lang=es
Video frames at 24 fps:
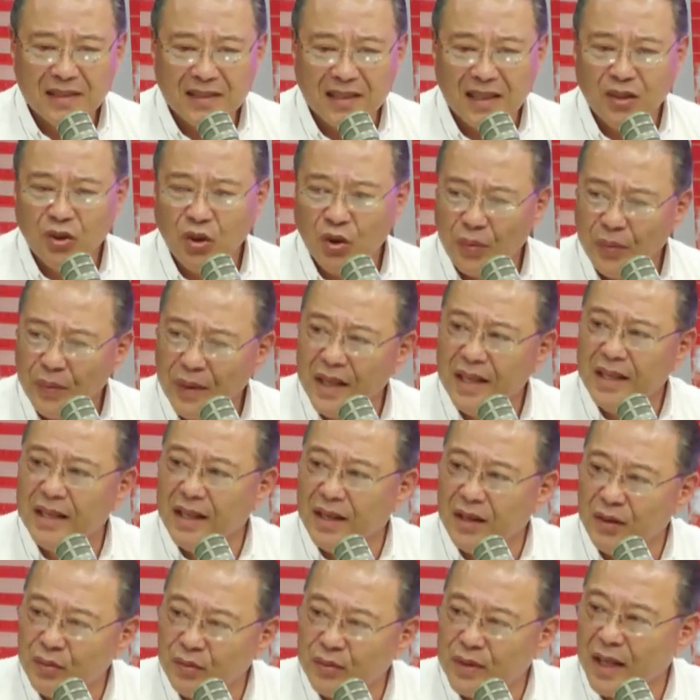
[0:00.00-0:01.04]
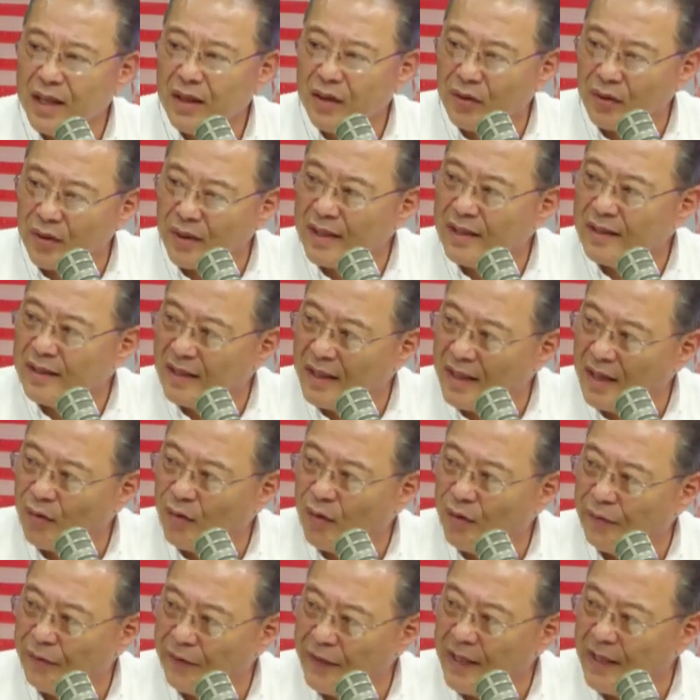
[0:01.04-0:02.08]
se nos viene unas corrientes de
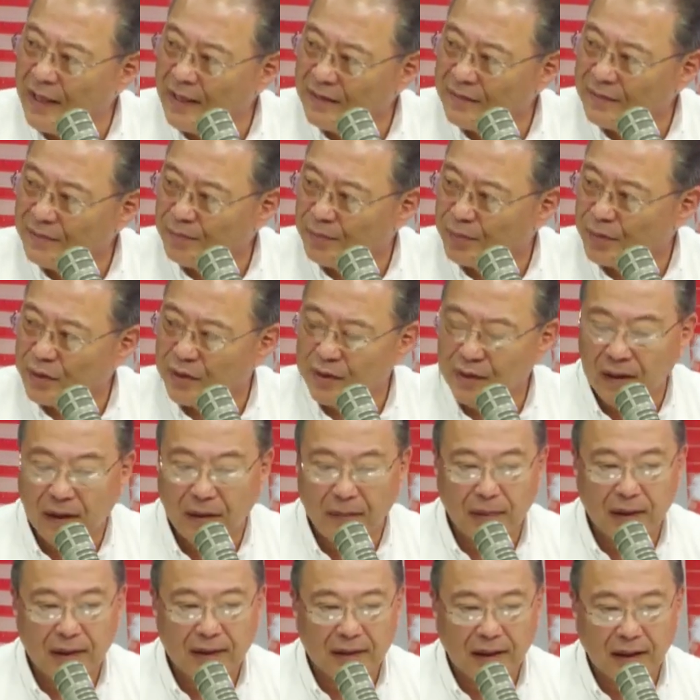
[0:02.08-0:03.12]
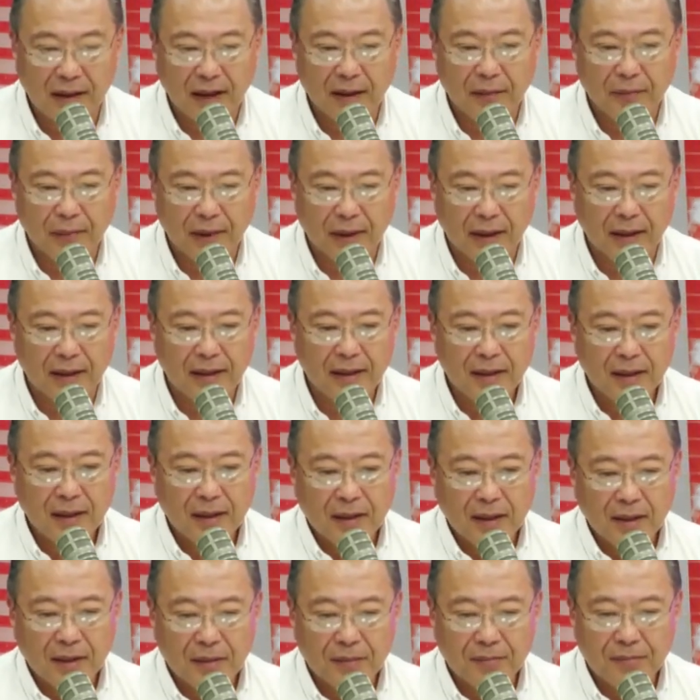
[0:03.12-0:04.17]
agua frías, posiblemente ya para
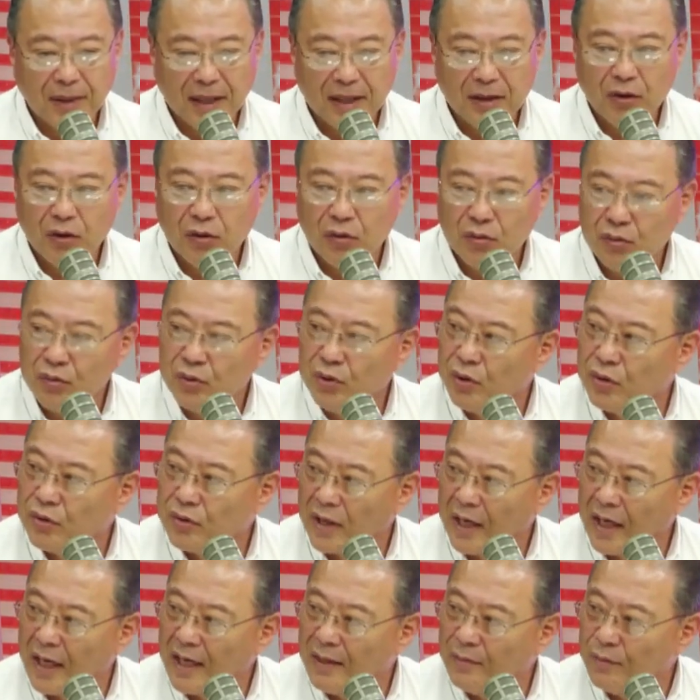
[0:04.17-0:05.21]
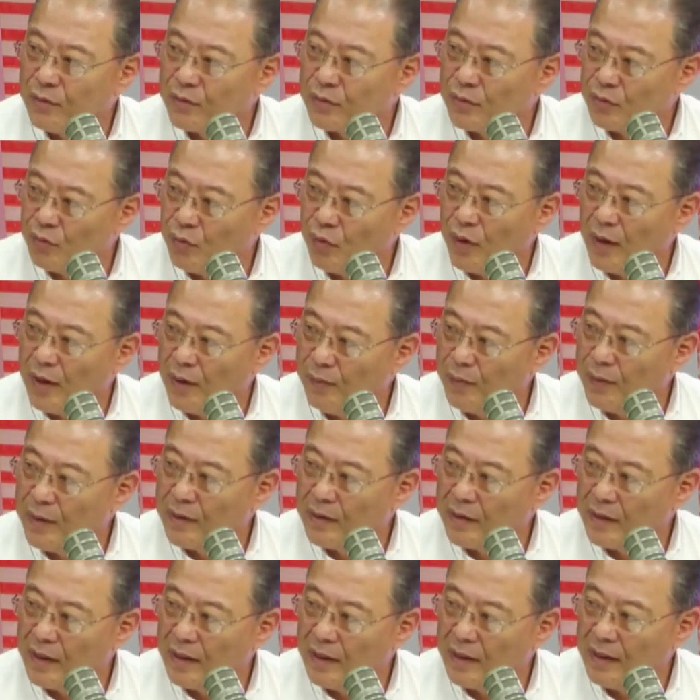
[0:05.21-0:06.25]
eh, mayo, junio tengamos
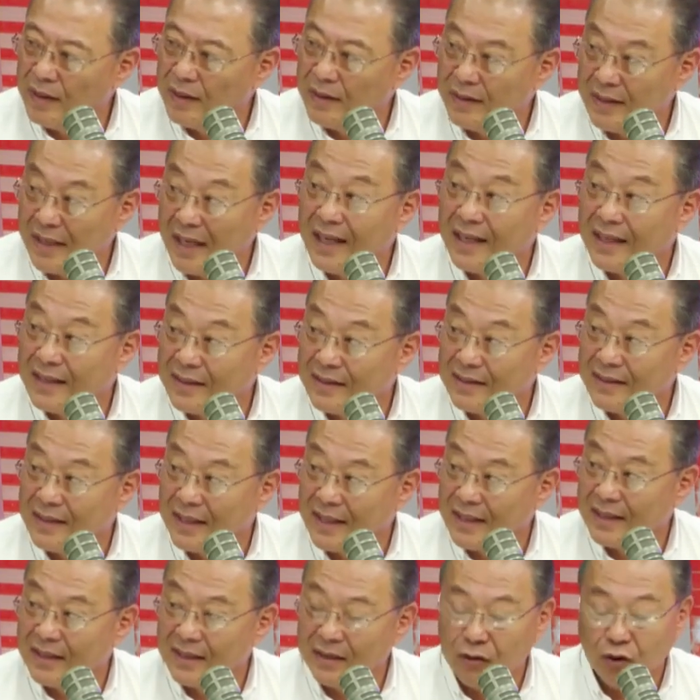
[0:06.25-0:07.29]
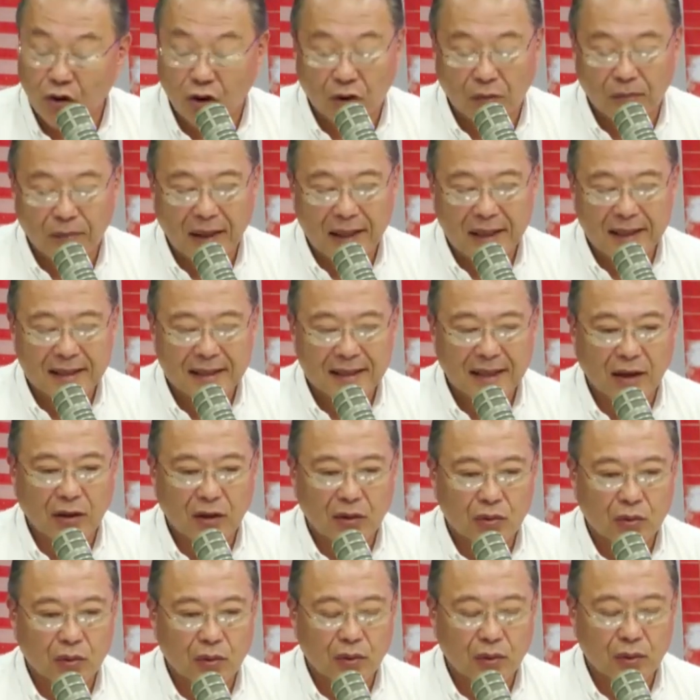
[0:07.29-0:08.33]
nuevamente eh, ya, ya
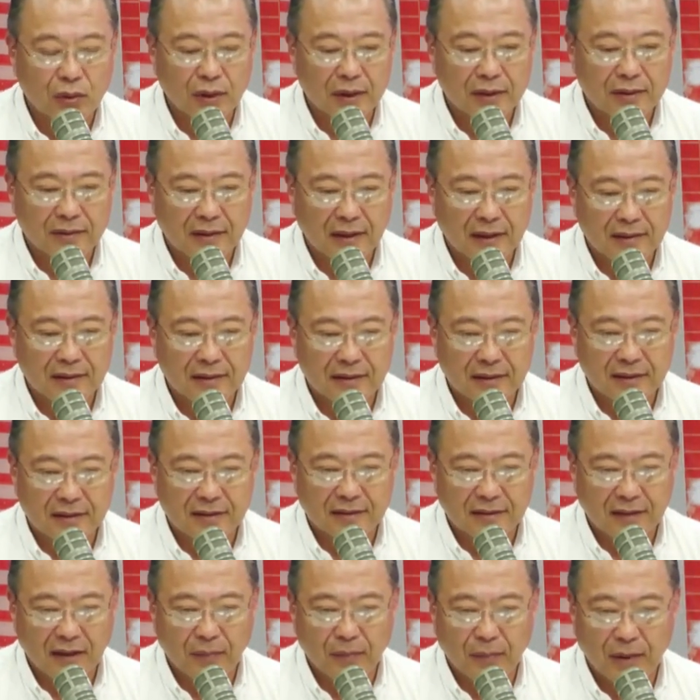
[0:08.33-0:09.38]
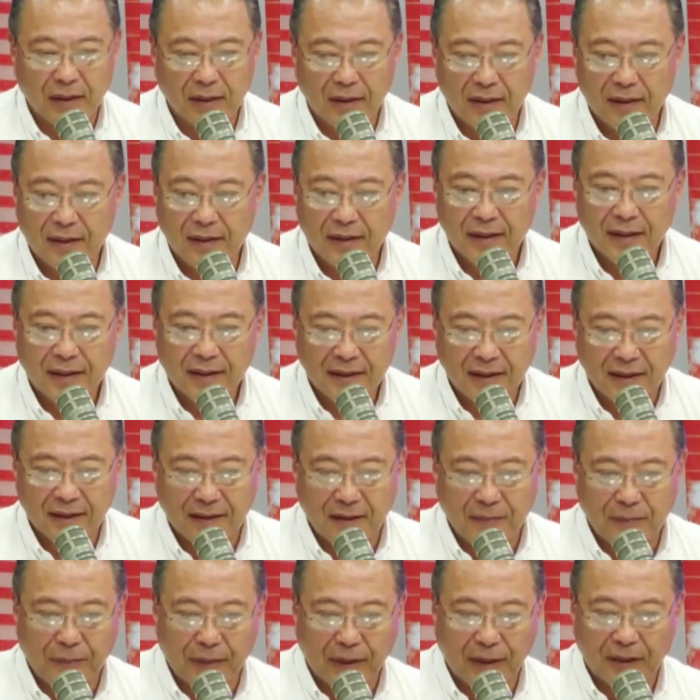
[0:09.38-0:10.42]
normalizado todo este sistema de, de
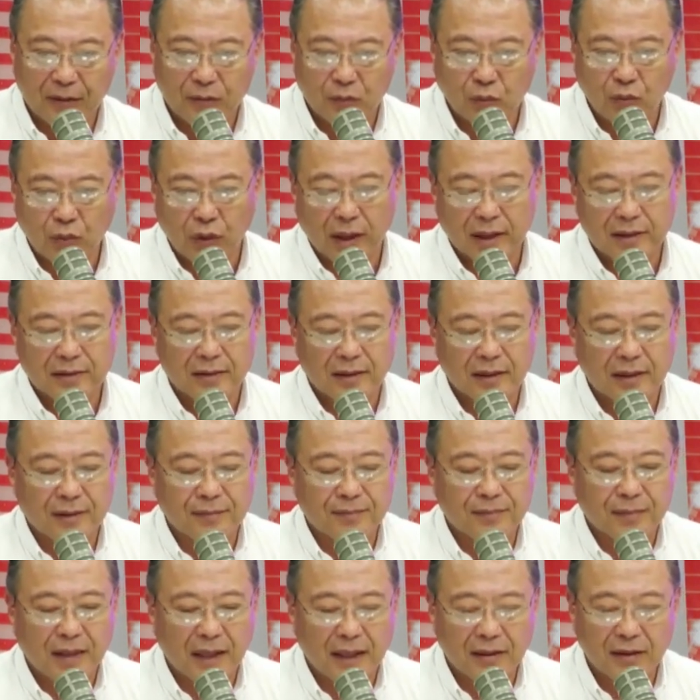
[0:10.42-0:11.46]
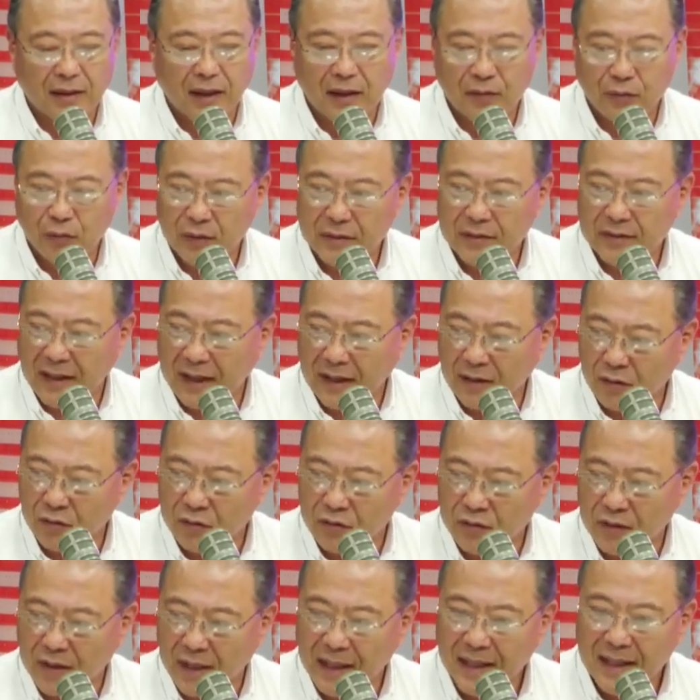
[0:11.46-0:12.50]
temperaturas en, en, nuestra
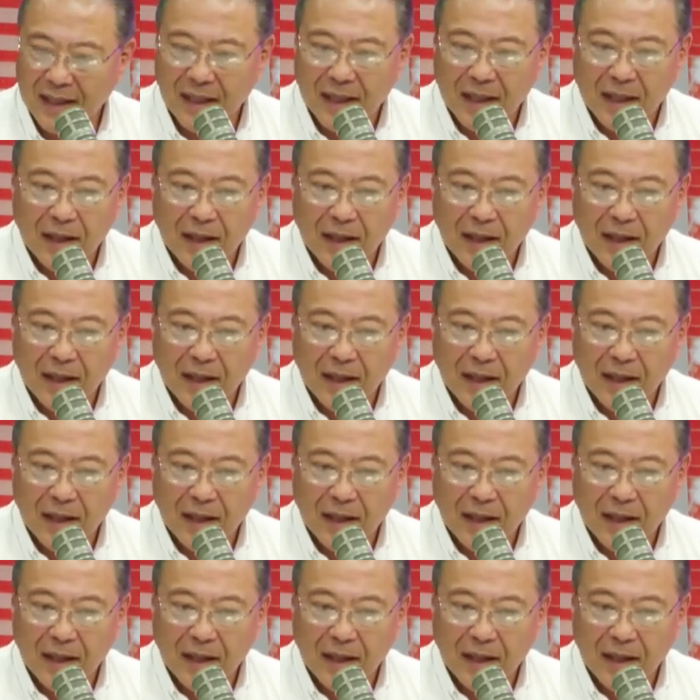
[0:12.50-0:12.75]
costa.